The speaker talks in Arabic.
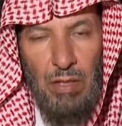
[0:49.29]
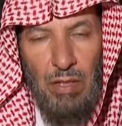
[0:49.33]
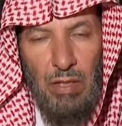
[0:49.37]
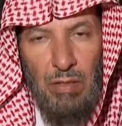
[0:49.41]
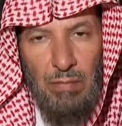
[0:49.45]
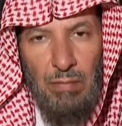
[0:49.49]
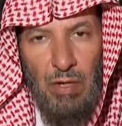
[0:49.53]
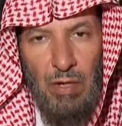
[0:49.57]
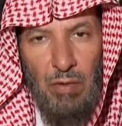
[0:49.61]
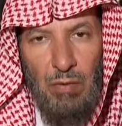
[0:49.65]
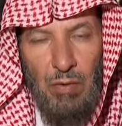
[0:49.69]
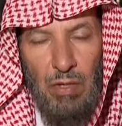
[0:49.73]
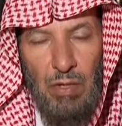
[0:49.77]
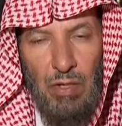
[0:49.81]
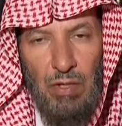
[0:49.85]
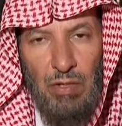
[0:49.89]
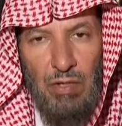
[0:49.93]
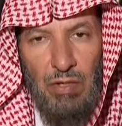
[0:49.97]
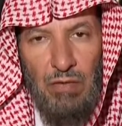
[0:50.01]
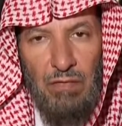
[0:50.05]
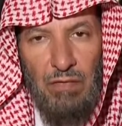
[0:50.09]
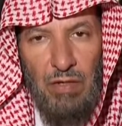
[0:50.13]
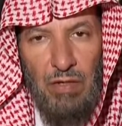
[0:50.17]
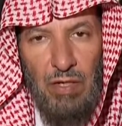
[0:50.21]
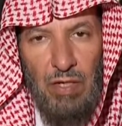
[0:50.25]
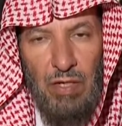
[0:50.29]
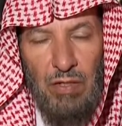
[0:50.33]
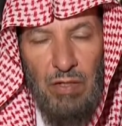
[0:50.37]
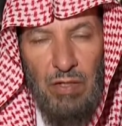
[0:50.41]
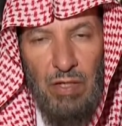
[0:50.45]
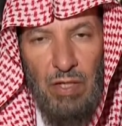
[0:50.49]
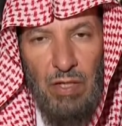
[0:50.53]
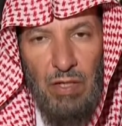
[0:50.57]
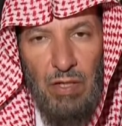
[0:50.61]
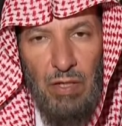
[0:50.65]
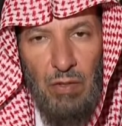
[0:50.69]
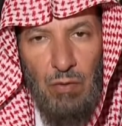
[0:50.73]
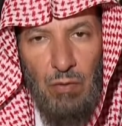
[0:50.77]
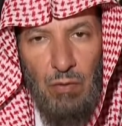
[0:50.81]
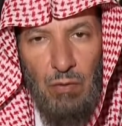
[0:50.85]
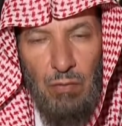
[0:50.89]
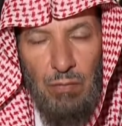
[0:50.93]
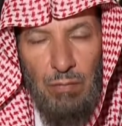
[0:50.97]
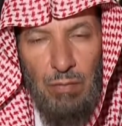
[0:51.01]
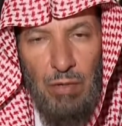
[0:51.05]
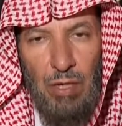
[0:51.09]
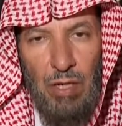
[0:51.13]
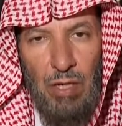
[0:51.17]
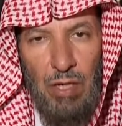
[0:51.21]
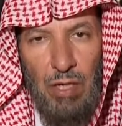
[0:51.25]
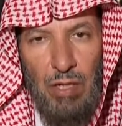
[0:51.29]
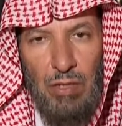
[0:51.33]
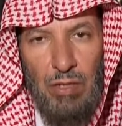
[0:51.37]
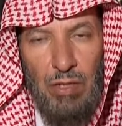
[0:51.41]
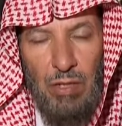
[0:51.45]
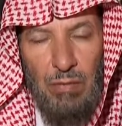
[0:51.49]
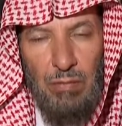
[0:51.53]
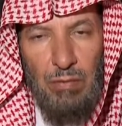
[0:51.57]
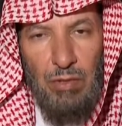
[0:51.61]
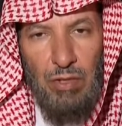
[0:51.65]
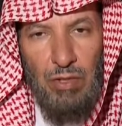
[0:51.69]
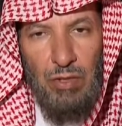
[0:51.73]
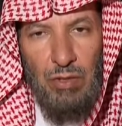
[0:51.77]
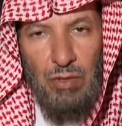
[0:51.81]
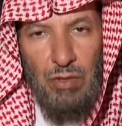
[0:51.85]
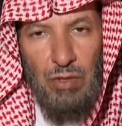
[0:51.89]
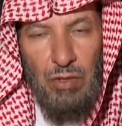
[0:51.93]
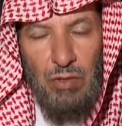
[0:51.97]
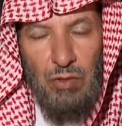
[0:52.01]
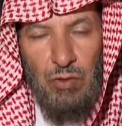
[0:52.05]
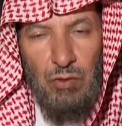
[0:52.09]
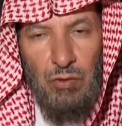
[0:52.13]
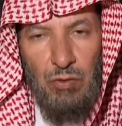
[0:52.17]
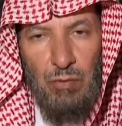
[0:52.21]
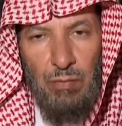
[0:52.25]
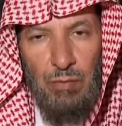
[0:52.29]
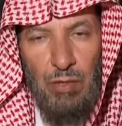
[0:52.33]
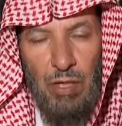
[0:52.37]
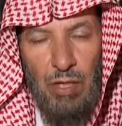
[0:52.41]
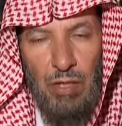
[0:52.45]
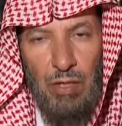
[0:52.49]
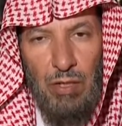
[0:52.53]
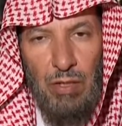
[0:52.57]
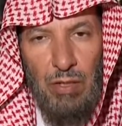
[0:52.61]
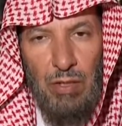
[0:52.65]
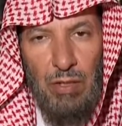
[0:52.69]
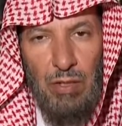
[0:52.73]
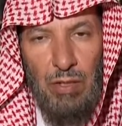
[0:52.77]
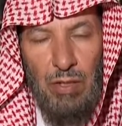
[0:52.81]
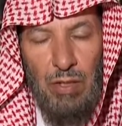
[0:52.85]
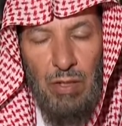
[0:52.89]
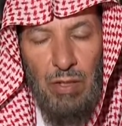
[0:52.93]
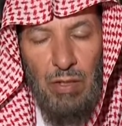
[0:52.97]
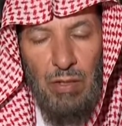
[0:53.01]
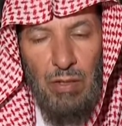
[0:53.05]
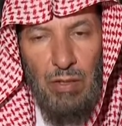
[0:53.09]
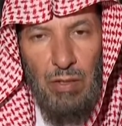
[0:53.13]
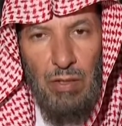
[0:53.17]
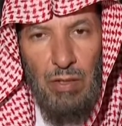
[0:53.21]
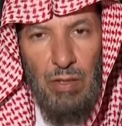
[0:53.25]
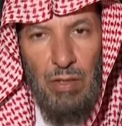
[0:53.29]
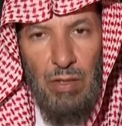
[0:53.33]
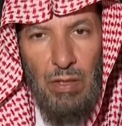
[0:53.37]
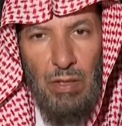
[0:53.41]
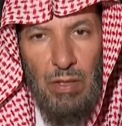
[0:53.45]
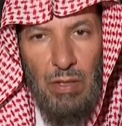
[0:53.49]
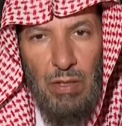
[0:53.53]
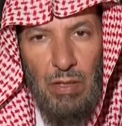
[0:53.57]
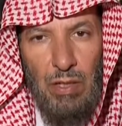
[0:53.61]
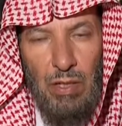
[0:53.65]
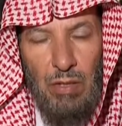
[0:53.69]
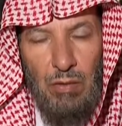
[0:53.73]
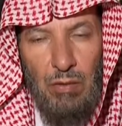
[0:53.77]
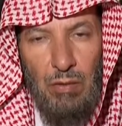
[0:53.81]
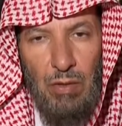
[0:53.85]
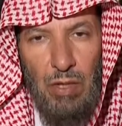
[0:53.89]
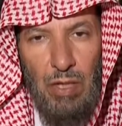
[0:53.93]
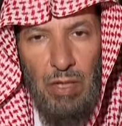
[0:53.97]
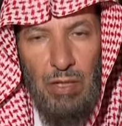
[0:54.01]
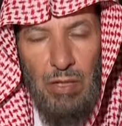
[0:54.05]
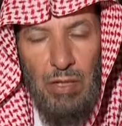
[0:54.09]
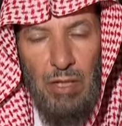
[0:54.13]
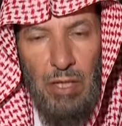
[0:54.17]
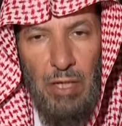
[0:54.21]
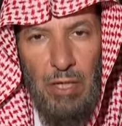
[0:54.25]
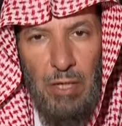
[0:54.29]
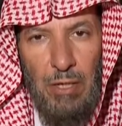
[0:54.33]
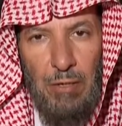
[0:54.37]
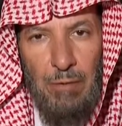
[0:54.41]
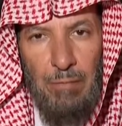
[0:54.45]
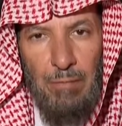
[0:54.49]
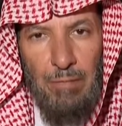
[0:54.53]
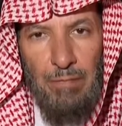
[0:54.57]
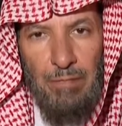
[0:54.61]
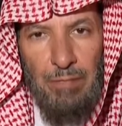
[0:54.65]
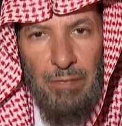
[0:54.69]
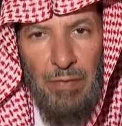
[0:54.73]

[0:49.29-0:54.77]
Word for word: لما ورد في حديث ضباعة بنت الزبير رضي الله عنها